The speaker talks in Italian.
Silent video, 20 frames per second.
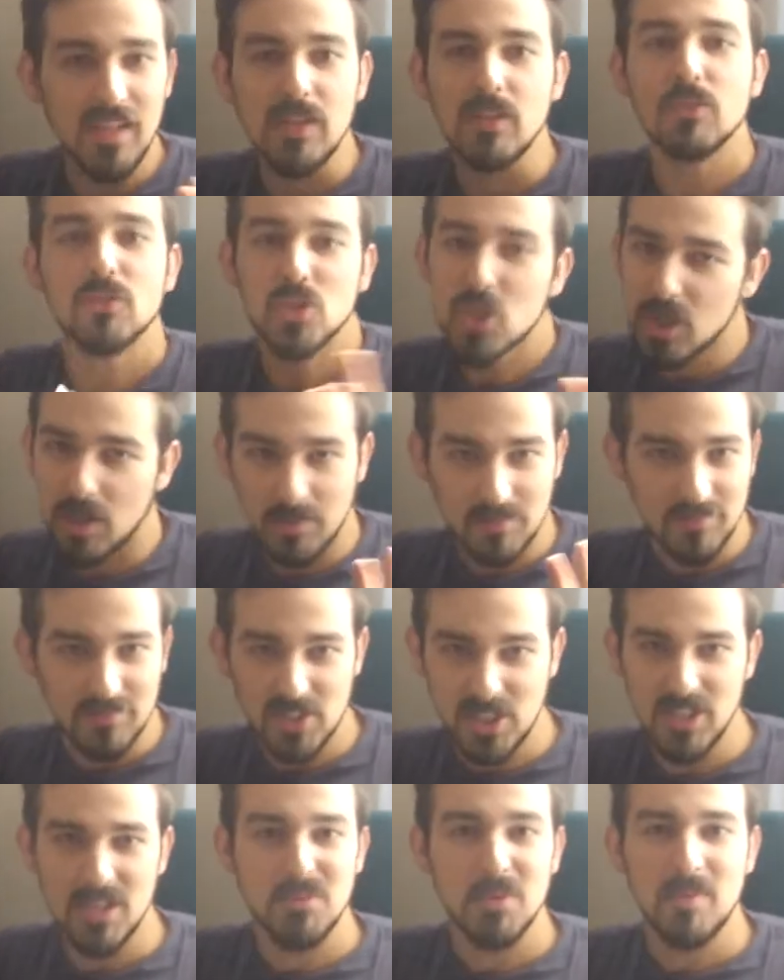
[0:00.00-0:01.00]
non so
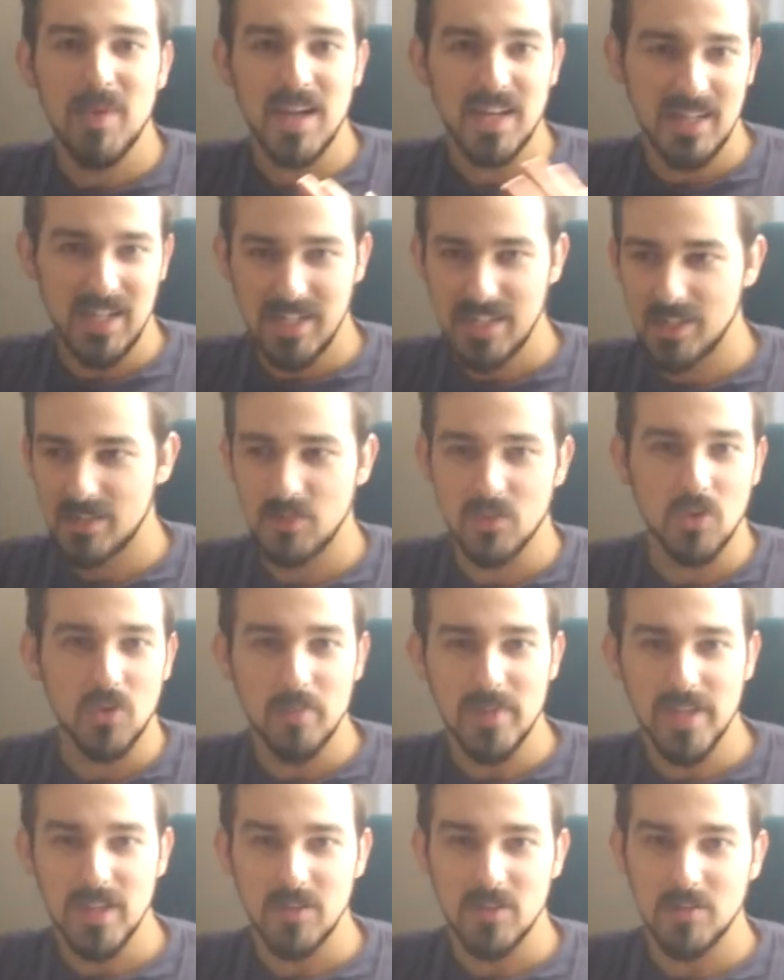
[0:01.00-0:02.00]
se dopo parleranno o
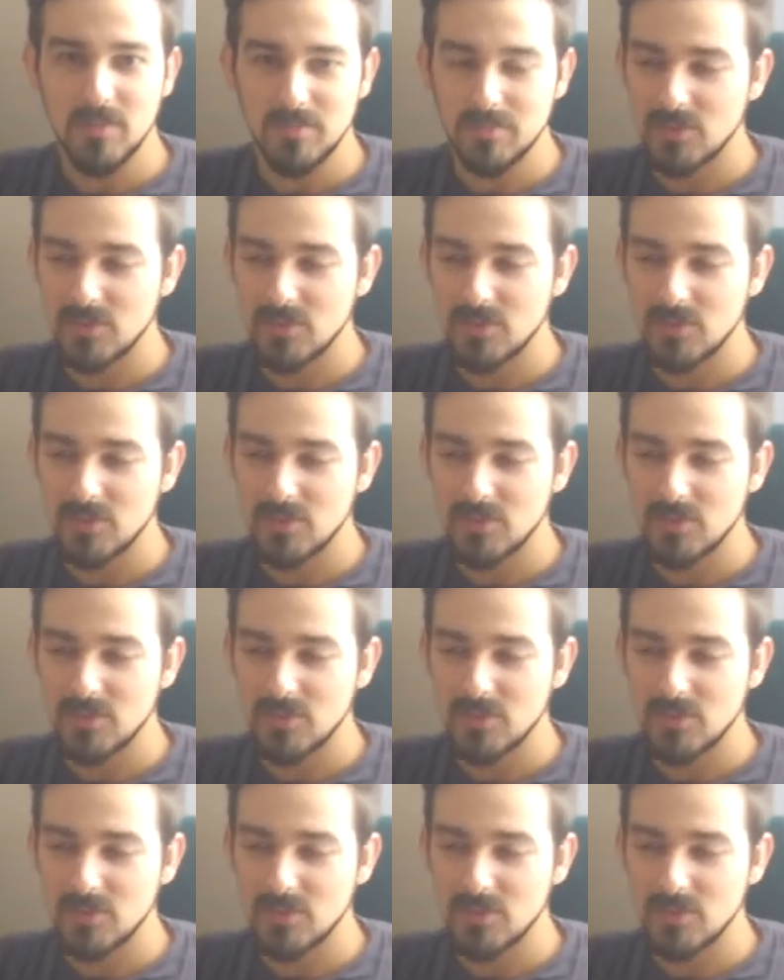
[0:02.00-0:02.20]
meno,